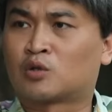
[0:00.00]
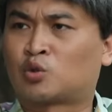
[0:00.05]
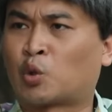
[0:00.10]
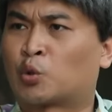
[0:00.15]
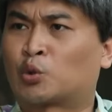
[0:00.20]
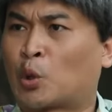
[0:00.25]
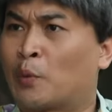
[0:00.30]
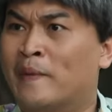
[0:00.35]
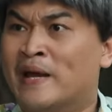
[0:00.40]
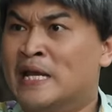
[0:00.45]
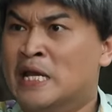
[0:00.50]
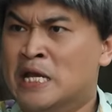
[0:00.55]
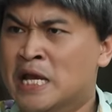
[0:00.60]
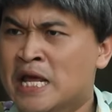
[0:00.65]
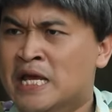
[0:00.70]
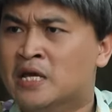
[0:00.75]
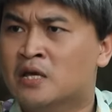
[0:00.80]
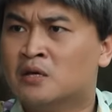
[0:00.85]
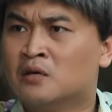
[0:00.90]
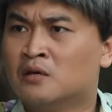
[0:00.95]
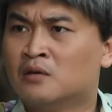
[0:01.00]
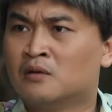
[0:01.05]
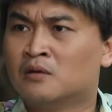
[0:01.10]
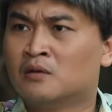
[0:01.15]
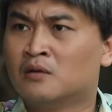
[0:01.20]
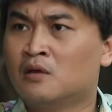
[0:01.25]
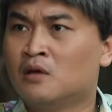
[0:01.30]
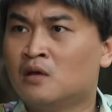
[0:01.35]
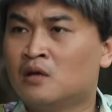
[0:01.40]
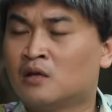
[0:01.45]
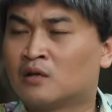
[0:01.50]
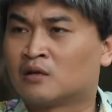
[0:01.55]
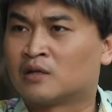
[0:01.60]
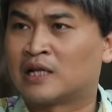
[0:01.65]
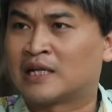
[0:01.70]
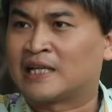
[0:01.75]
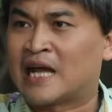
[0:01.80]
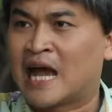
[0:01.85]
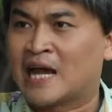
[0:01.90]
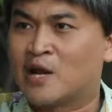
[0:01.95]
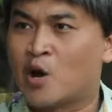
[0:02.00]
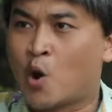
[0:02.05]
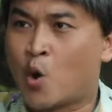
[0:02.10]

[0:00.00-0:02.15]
thôi thôi mày nín đi thấy thái